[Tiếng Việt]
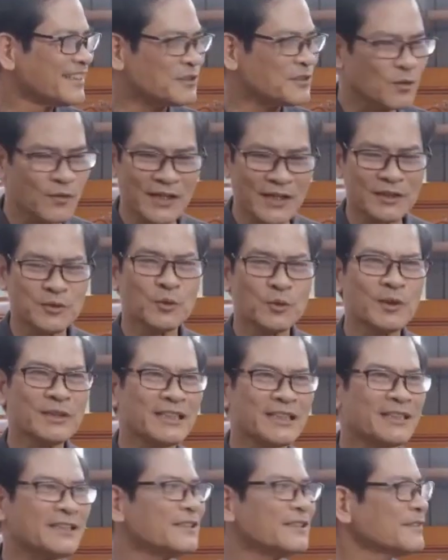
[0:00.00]
Thế chú về chú
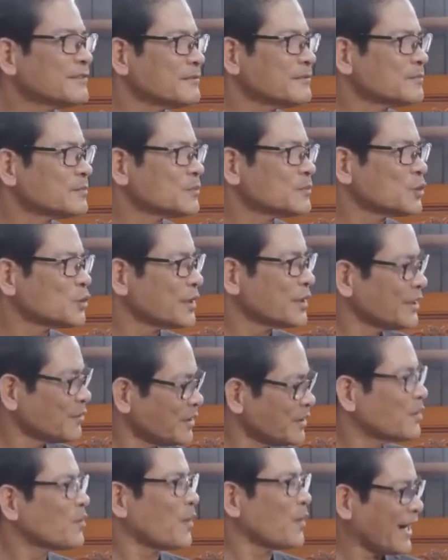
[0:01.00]
uống thử, chú thấy
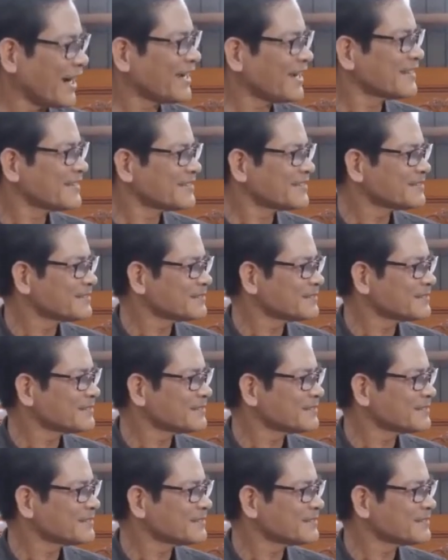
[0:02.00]
có hiệu quả.